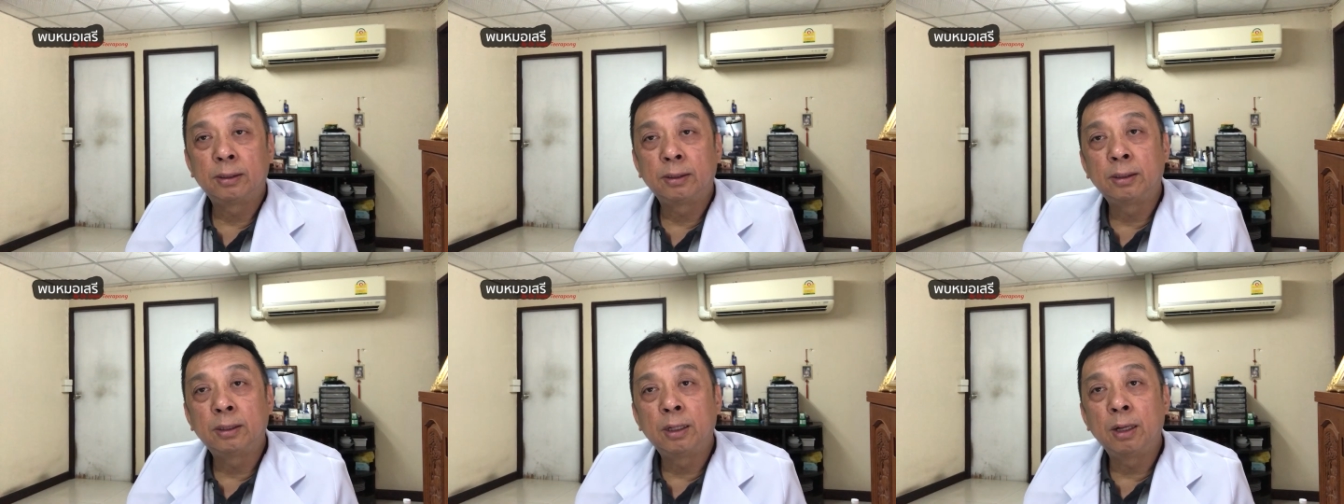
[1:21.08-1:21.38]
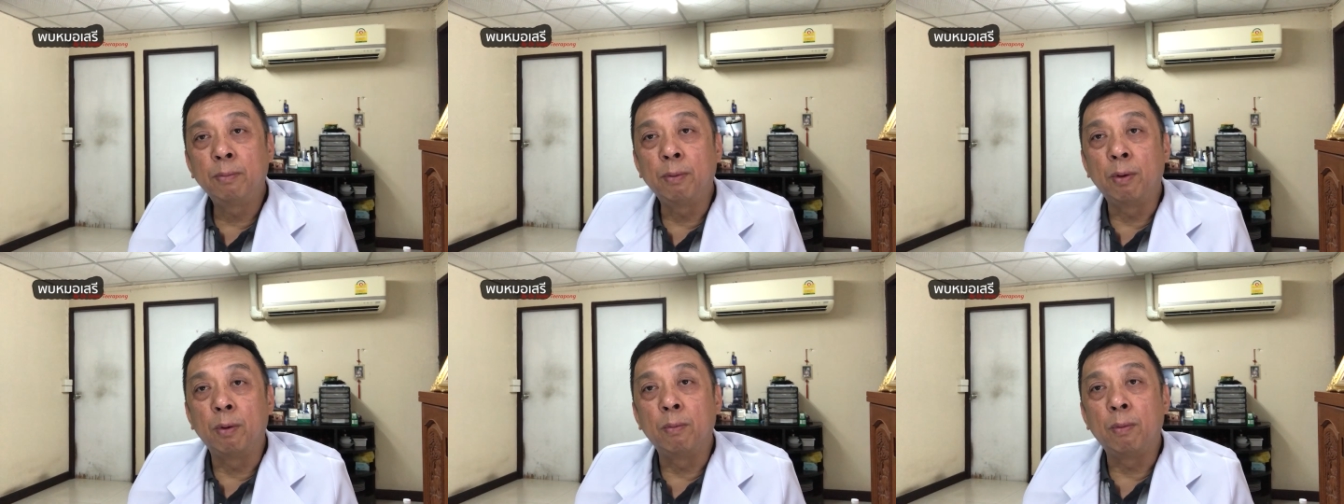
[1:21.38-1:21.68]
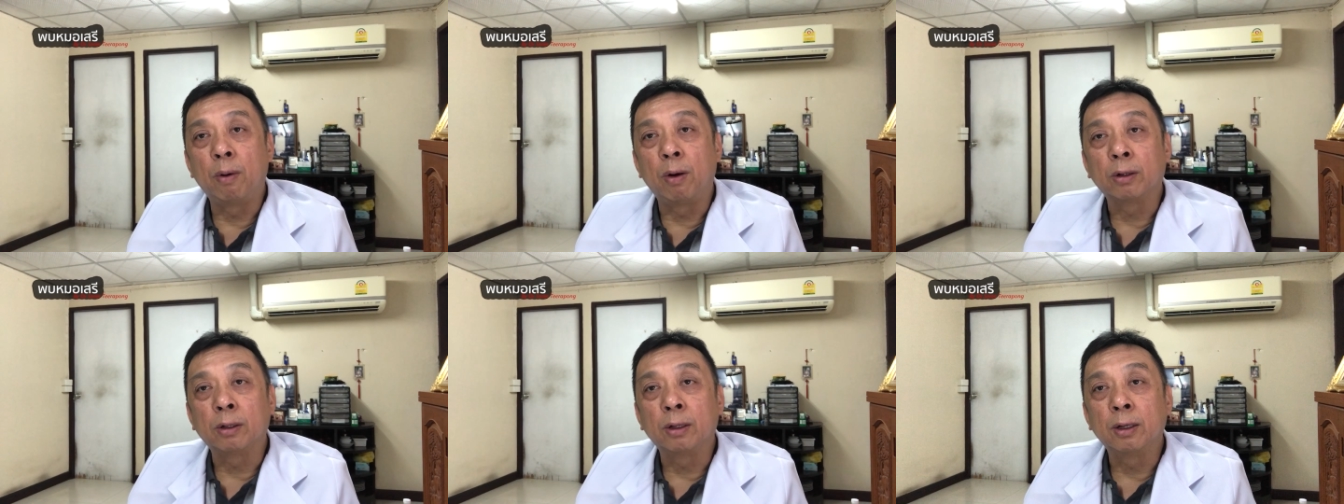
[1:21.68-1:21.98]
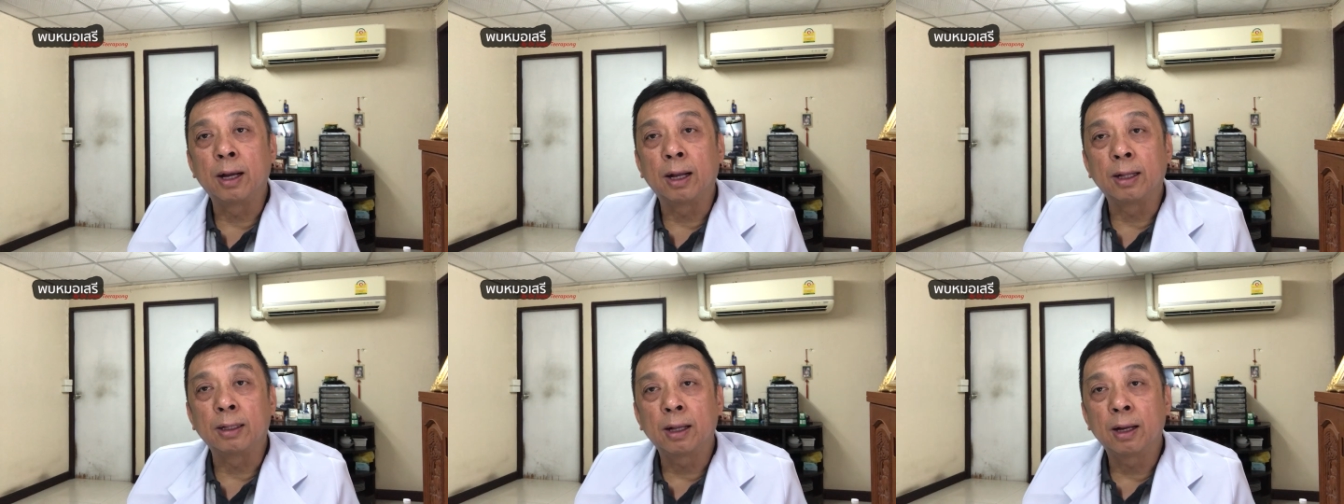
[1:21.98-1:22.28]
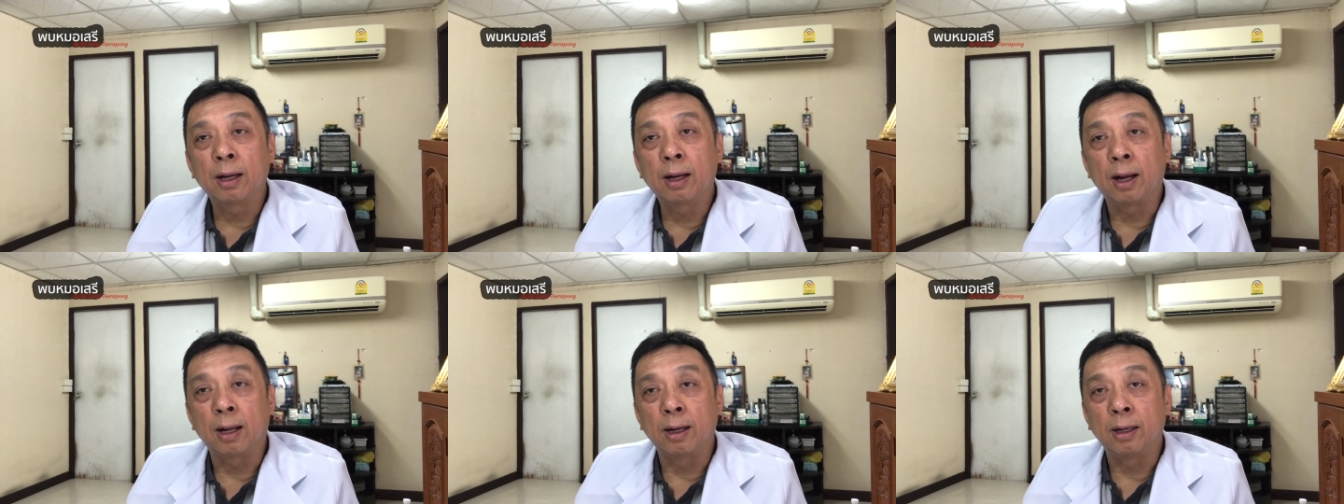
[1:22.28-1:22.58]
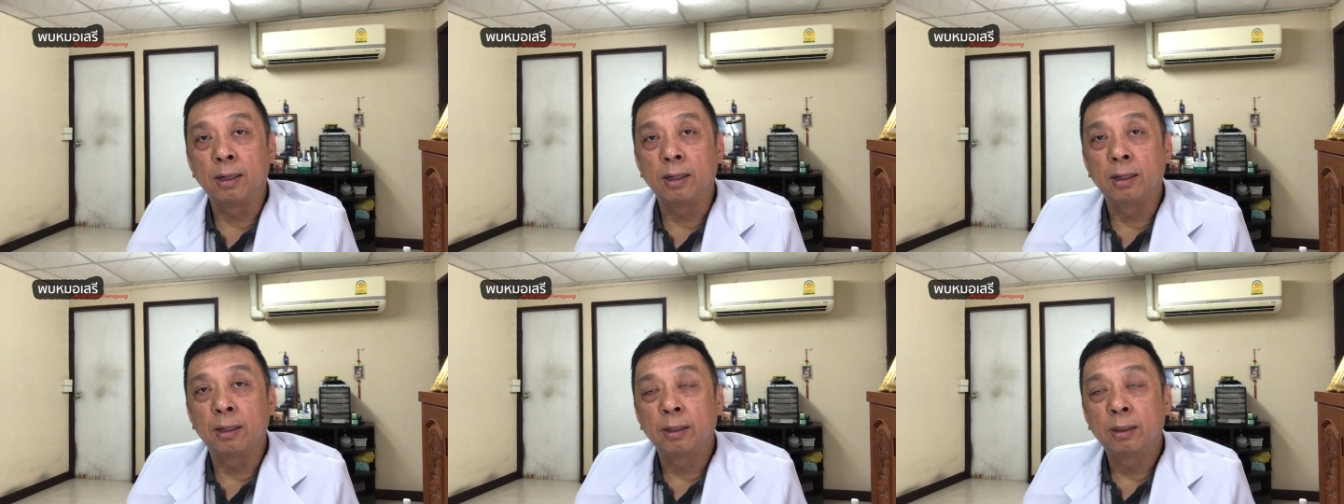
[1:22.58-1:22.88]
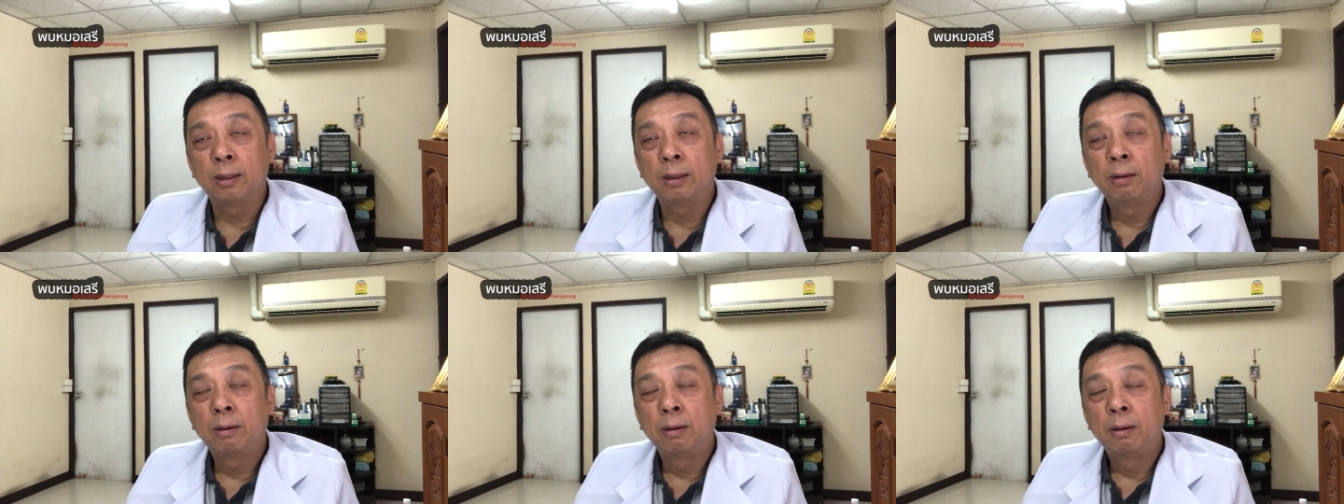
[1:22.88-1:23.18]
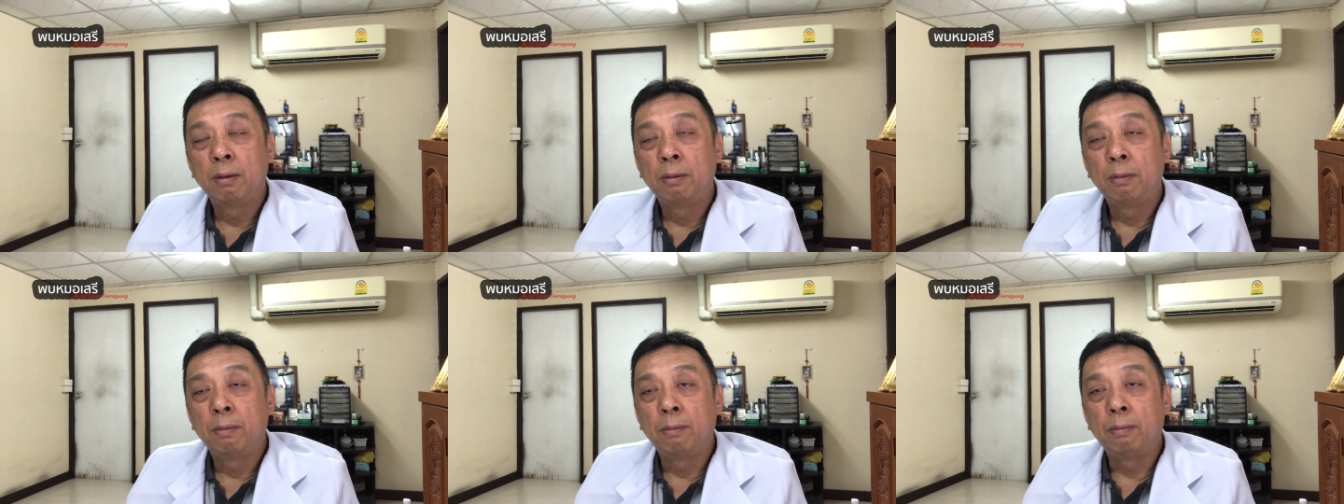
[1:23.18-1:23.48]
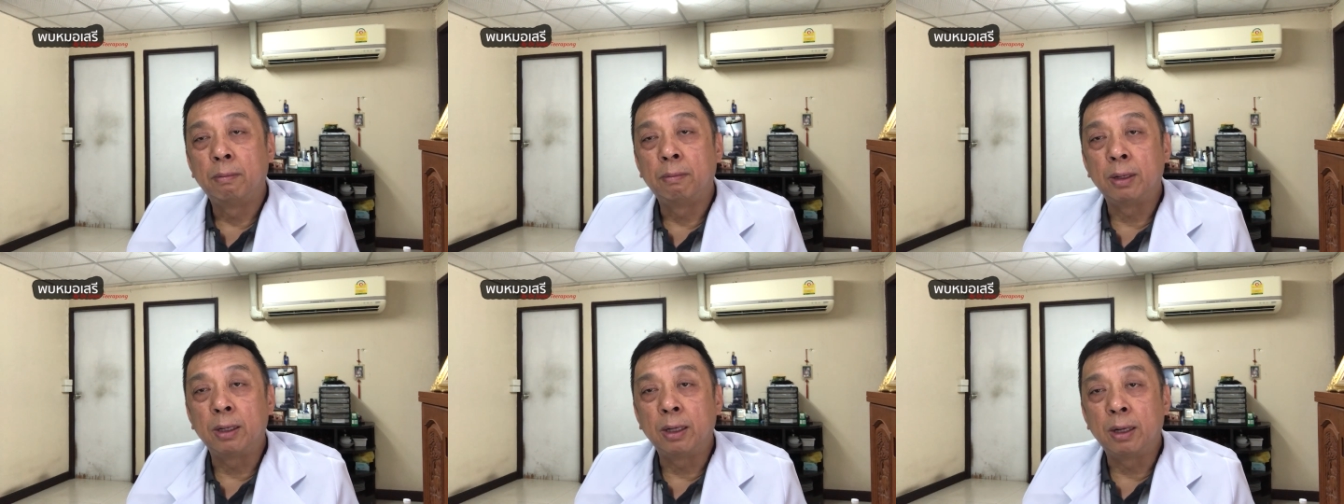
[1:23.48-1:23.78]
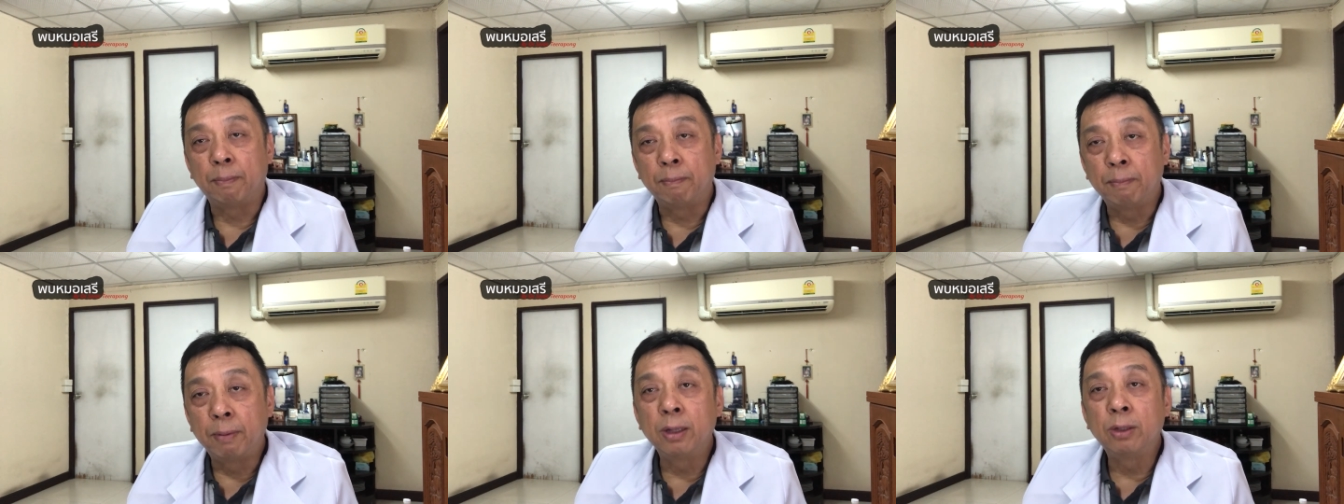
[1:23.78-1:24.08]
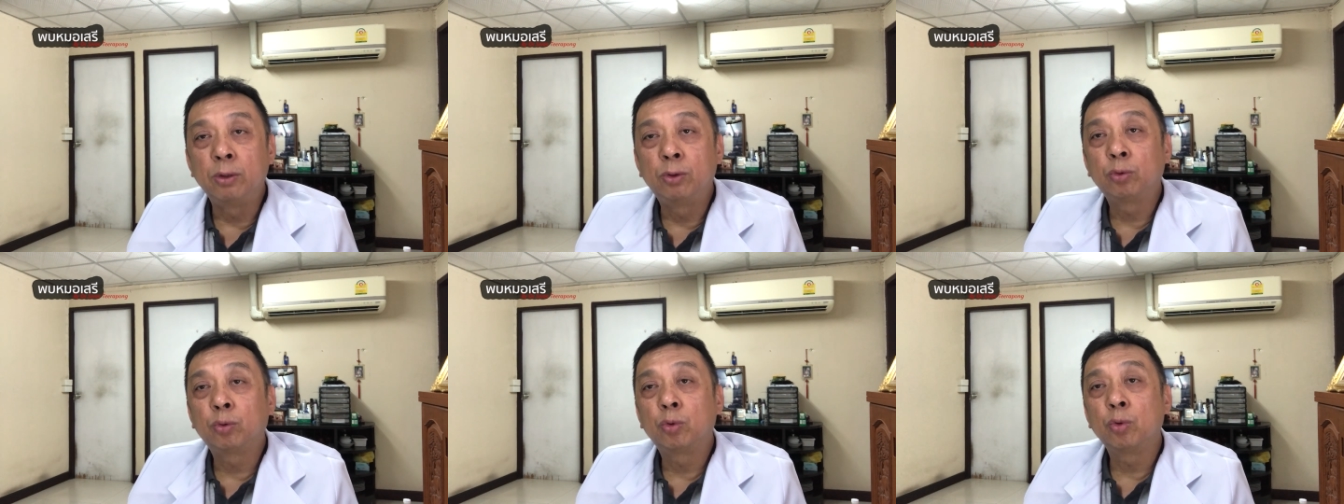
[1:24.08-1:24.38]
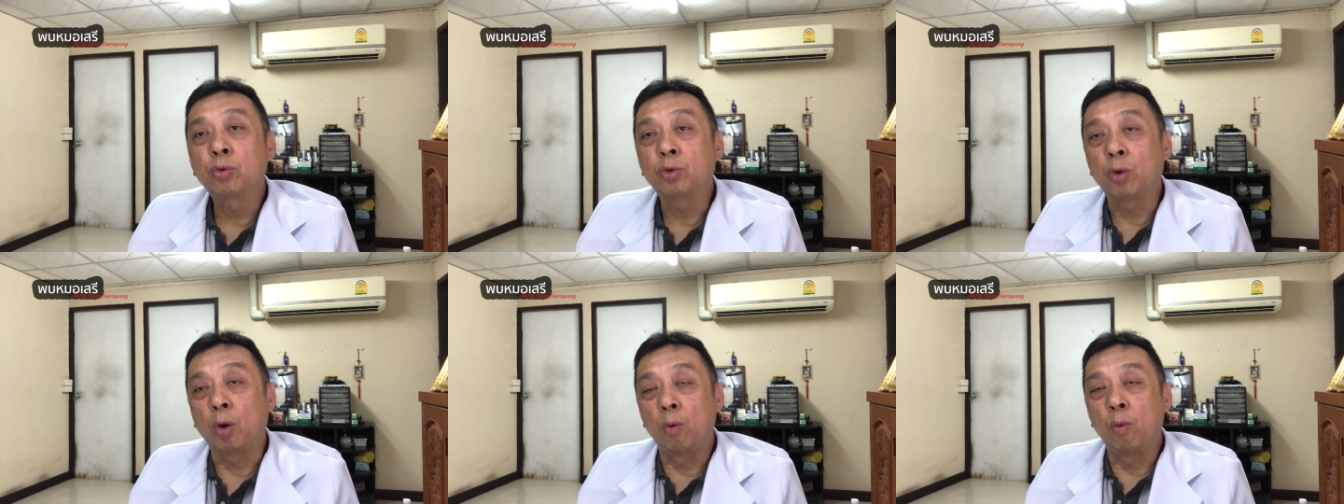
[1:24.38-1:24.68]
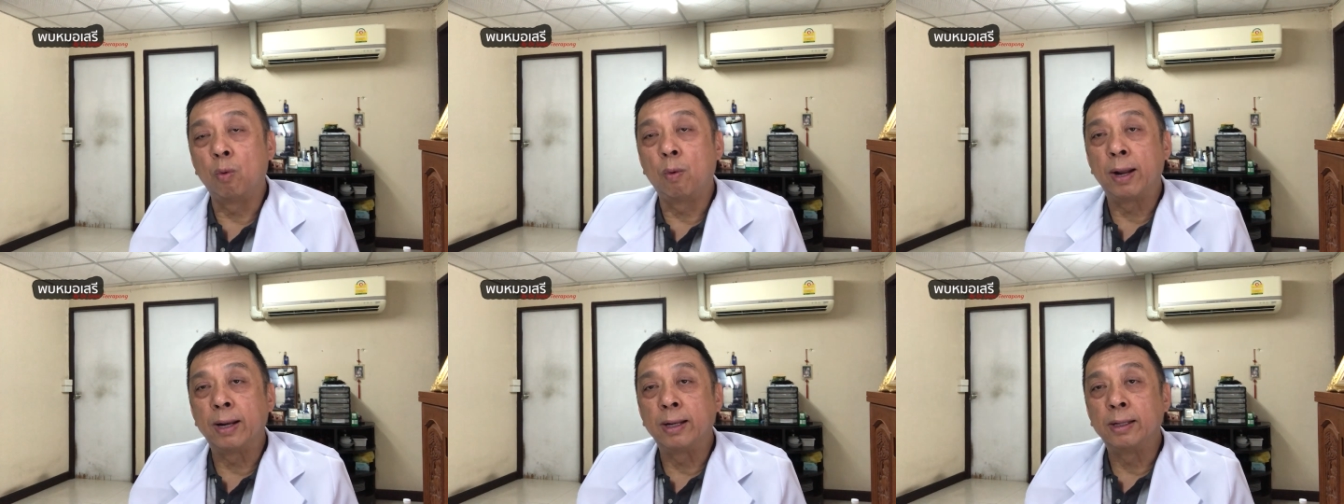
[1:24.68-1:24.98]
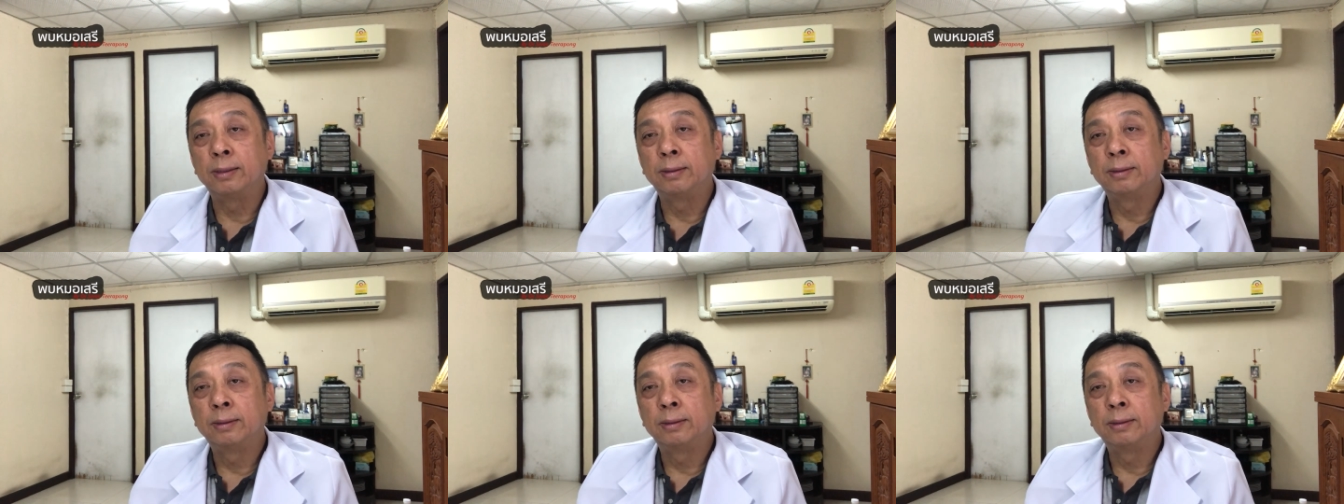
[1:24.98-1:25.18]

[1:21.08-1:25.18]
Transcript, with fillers: ที่บ่งบอกถึงการตั้งครรภ์เนี่ยมันดับเบิลทุก ๆ 2 วัน